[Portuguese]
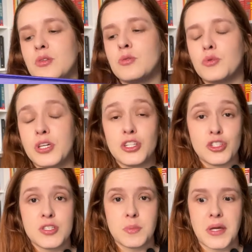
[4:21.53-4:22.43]
o que a
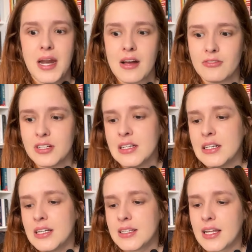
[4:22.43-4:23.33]
gente esperava
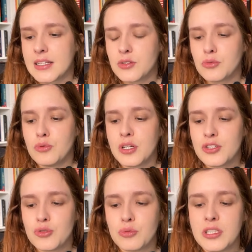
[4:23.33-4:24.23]
da leitura
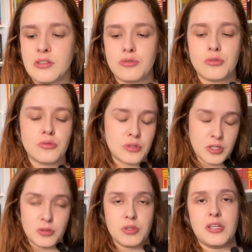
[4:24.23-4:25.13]
de um livro
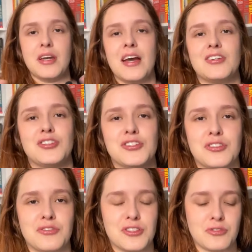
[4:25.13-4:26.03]
e o que a gente
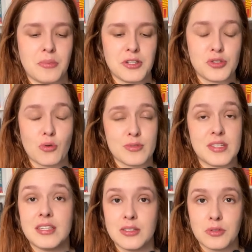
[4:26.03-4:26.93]
efetivamente
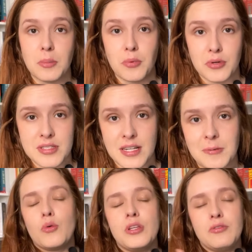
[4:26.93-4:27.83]
conseguiu depois, né?
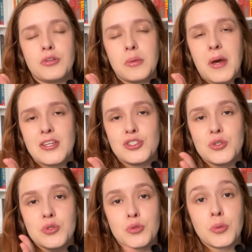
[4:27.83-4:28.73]
O livro que mais te
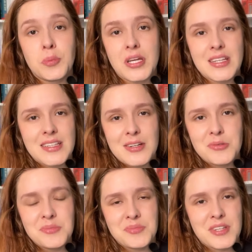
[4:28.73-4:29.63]

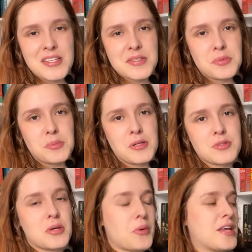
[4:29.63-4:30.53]
surpreendeu nesse primeiro
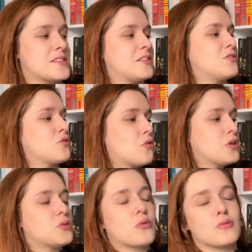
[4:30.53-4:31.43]
semestre
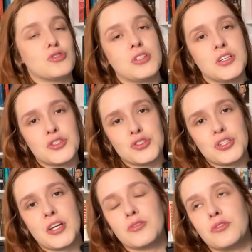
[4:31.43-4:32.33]
foi O Continente de
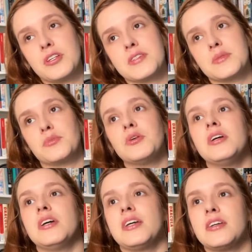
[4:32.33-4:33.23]
Érico Veríssimo.
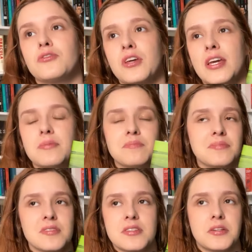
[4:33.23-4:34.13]
E eu fiquei
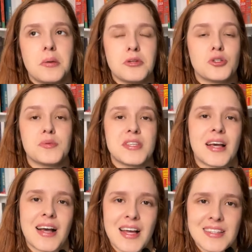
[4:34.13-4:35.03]
extremamente
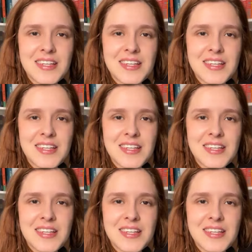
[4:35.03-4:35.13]
obcecada,